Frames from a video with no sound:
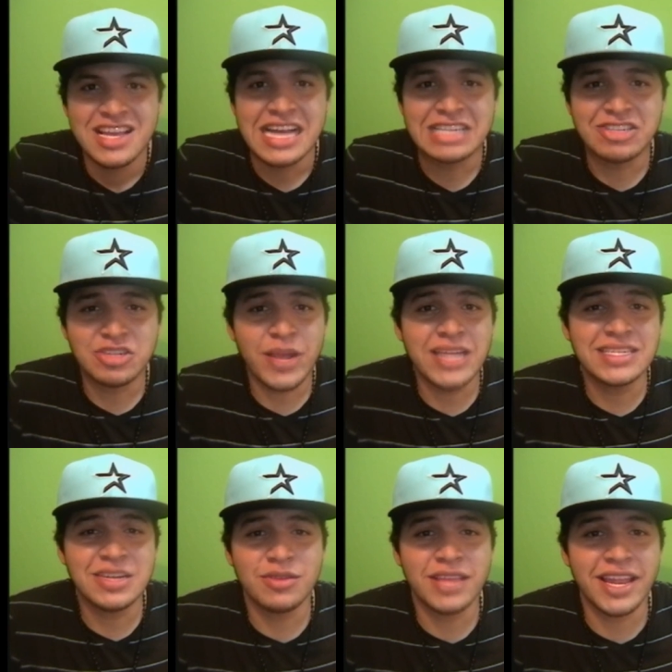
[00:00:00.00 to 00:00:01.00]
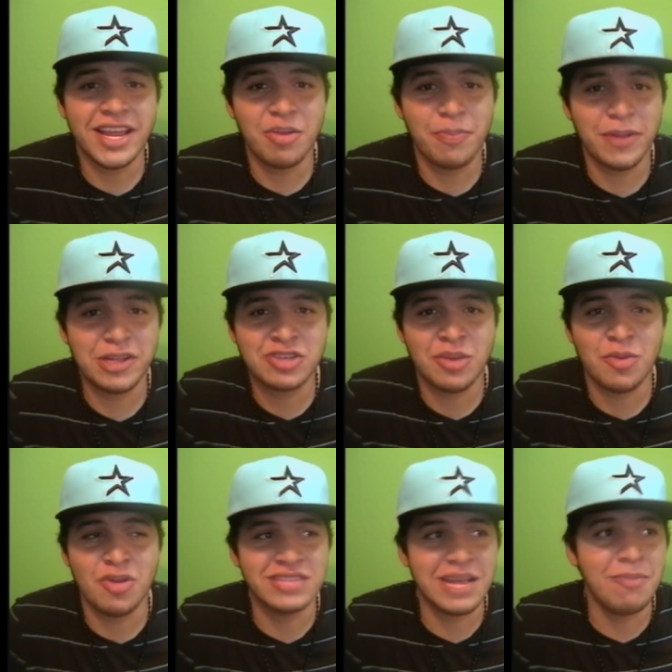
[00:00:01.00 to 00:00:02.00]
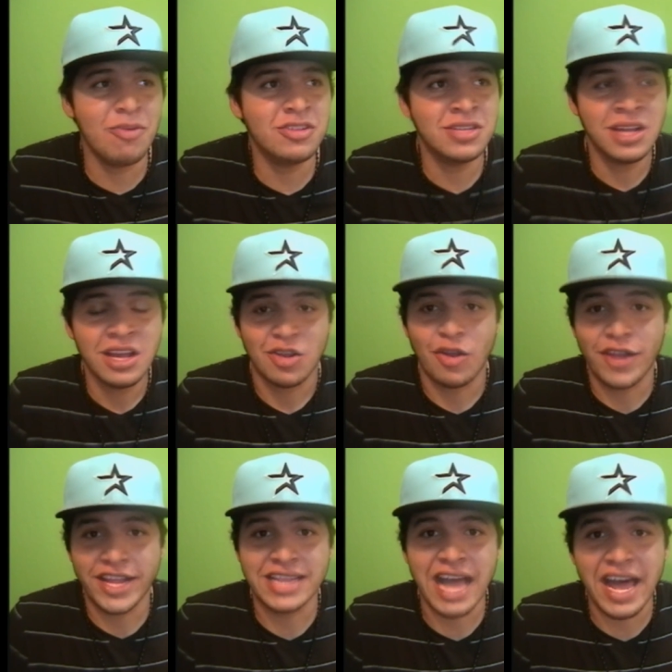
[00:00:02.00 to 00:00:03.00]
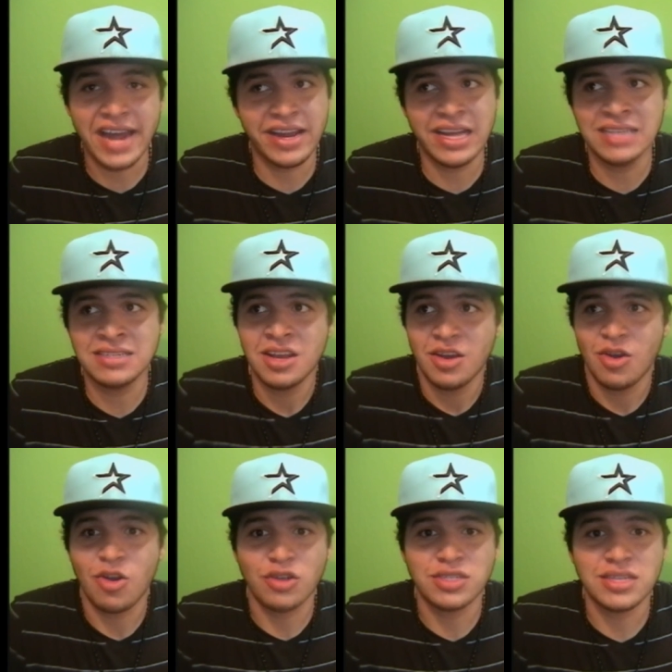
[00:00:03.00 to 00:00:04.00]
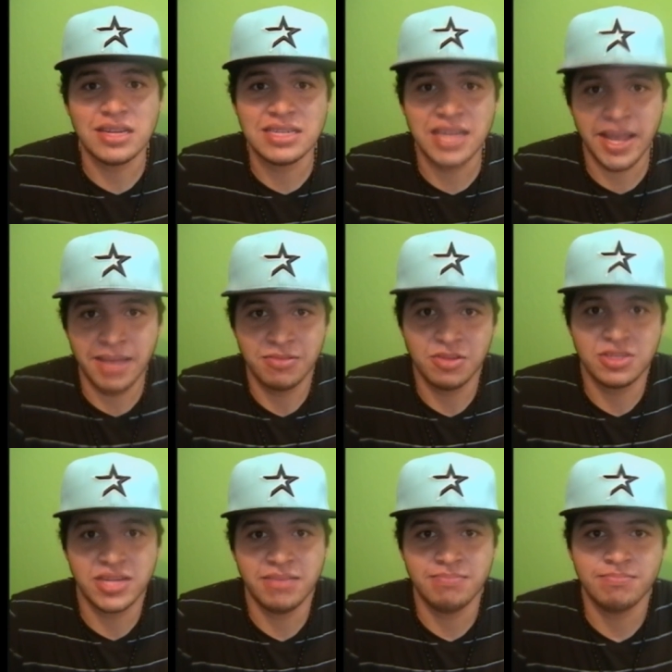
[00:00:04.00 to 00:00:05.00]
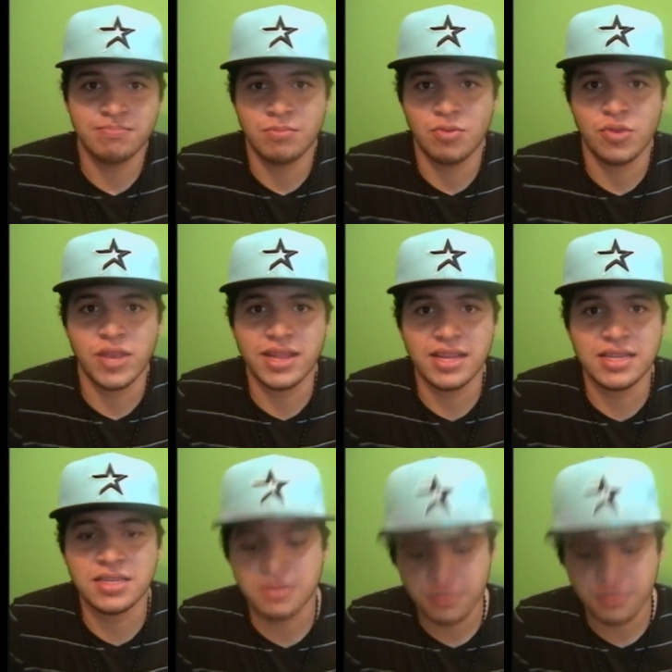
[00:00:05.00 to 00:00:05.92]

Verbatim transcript: Estos güeyes se juntan en grupitos como los hemos, con guitarras o cosas así, no sé, puñetas.